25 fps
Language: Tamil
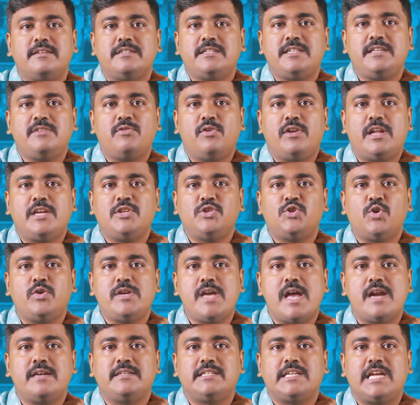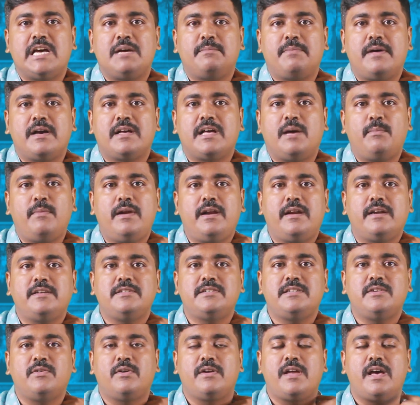ரஜினியோட ஜோடியாக பா கமல்
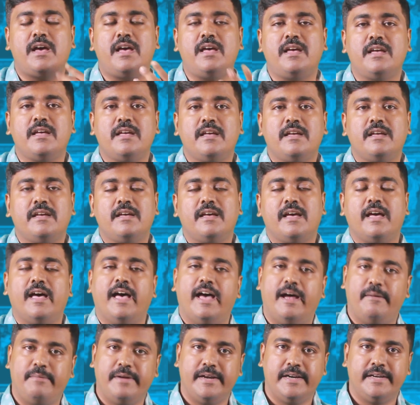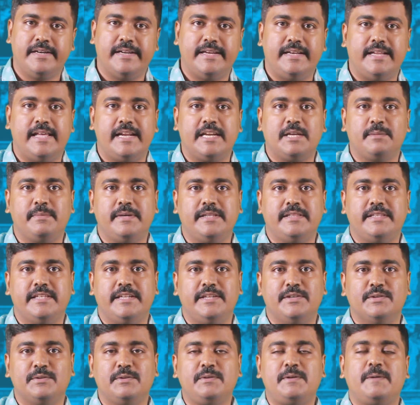ரஜினியோட அப்படின்னு எல்லாருக்குமே
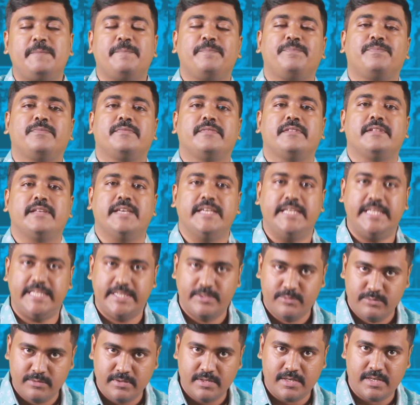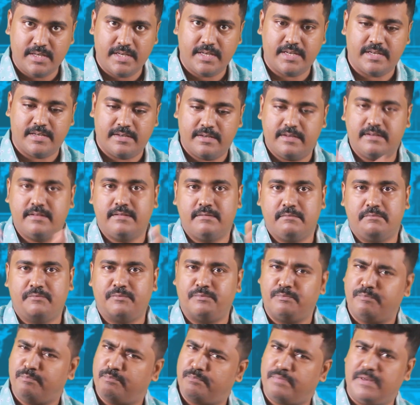தெரியும் இவங்க
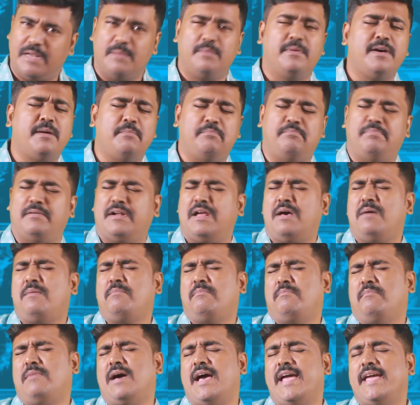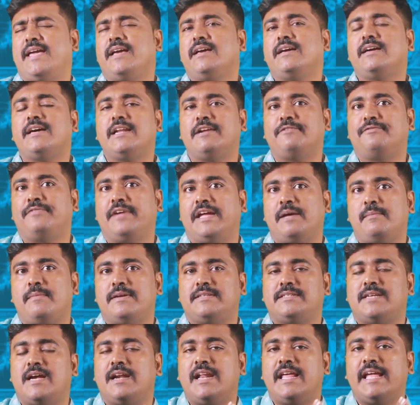பிரபா பிரம் பயங்கர
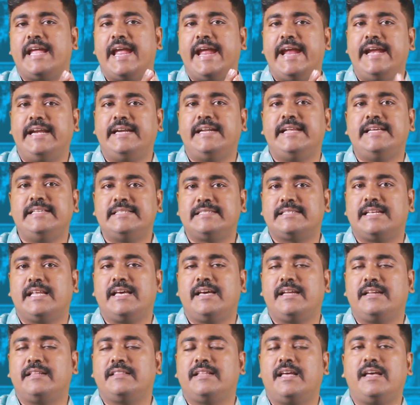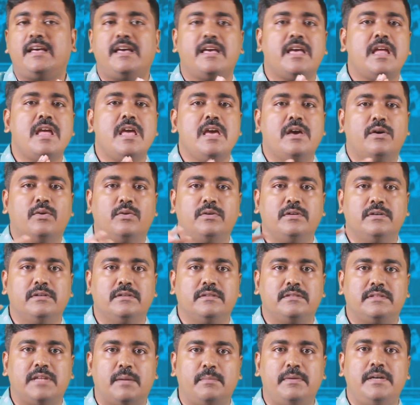ஃபேமஸான எயிட்டிஸில் இருந்த ஒரு
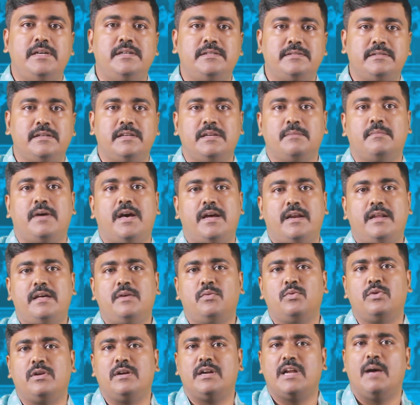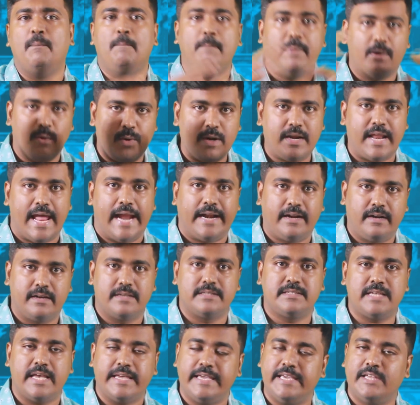தமிழ் சினிமாவில் ஒரு நம்பர் ஒன்
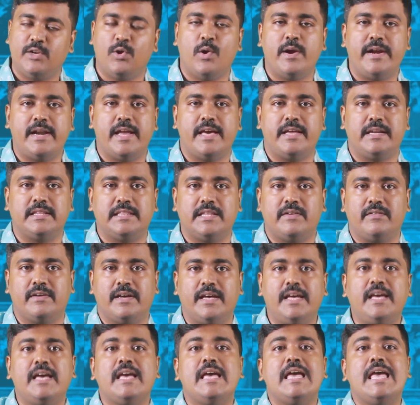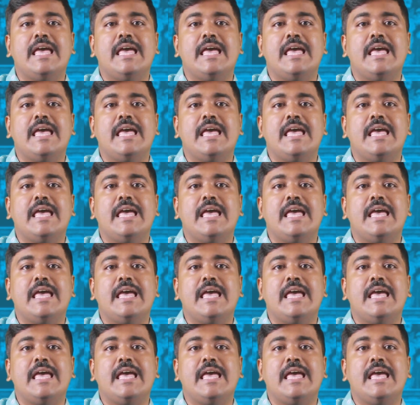ஆக்ட்ரஸாக ஹீரோயினாக இருந்தவங்க